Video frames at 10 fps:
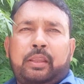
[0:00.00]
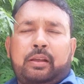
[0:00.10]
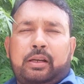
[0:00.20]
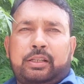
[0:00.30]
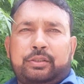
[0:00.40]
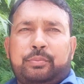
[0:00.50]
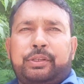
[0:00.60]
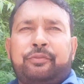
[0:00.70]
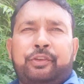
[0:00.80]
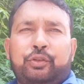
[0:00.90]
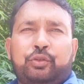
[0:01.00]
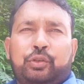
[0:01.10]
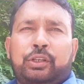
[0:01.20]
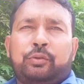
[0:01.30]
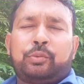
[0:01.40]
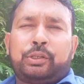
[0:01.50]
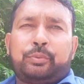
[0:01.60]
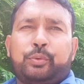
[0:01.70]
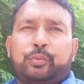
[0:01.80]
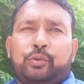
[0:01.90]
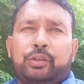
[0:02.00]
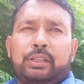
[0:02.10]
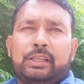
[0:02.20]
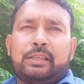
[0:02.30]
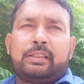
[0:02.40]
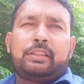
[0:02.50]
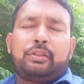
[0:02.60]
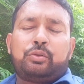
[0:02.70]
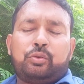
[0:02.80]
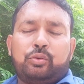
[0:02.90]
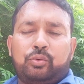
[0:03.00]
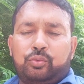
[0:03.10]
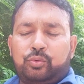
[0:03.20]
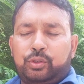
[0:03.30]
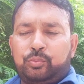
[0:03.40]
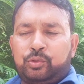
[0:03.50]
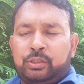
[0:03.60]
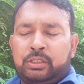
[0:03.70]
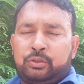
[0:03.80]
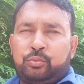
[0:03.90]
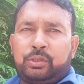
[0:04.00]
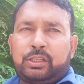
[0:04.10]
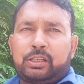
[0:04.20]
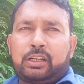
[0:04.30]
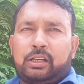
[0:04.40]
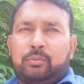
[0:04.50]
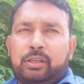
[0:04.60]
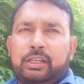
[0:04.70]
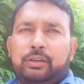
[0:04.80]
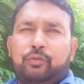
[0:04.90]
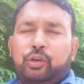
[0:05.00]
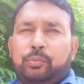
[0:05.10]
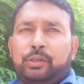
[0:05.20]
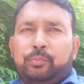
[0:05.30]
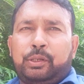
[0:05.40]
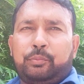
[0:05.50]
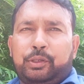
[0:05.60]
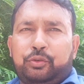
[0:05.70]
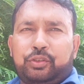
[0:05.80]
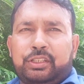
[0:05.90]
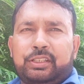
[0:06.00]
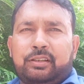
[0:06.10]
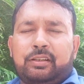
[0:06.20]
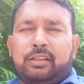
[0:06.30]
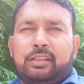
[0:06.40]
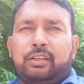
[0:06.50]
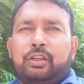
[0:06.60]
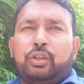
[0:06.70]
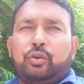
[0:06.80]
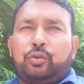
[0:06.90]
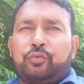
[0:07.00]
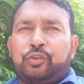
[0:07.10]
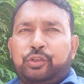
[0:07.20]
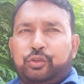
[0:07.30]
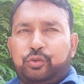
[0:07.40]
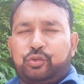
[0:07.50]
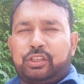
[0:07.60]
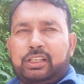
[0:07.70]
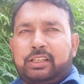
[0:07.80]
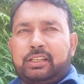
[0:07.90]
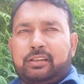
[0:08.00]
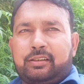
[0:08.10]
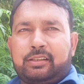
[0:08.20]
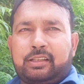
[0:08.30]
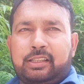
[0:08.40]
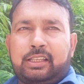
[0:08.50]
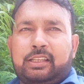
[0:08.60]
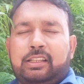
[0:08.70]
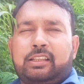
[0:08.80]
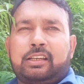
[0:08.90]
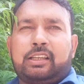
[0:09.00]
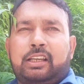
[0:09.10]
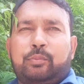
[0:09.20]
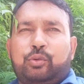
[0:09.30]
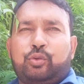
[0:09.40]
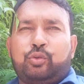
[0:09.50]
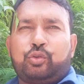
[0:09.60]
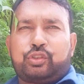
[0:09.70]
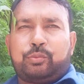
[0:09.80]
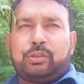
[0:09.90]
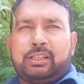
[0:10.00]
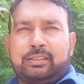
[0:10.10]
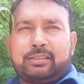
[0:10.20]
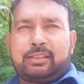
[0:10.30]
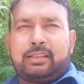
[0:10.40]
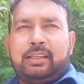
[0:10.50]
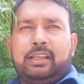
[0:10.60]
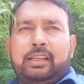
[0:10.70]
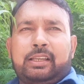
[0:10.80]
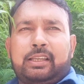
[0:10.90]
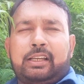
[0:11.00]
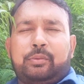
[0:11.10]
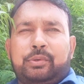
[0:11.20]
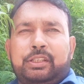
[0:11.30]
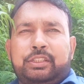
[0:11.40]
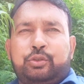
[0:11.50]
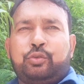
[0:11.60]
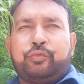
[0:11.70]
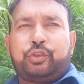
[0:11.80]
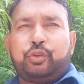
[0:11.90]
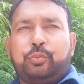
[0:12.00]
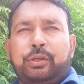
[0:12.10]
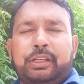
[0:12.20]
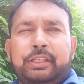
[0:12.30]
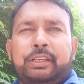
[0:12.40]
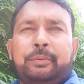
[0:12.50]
आज हमारी वीडियो जो है ना हमारी फूफो ने देखी थी तो उन्होंने मेरे जुमे एक काम लगाया वो अपने बहन भाइयों से शेयर करते हैं और वीडियो शुरू से लेकर आखिर तक देखना ताकि आप लोगों को समझ लग सके कि हमने जो वीडियो बनाई है